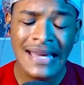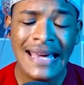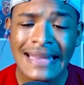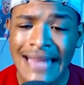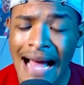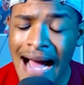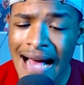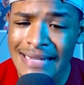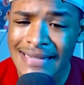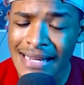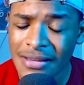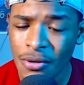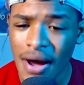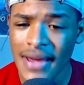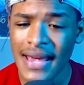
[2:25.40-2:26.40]
¿Qué están
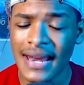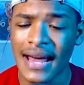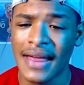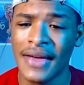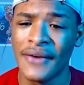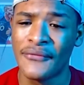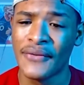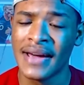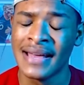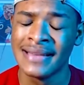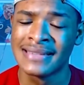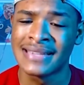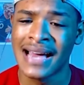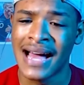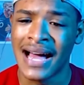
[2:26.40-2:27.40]
haciendo ahí en la
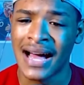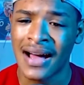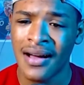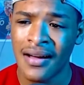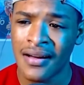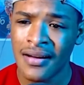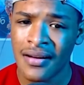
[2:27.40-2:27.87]
defensa?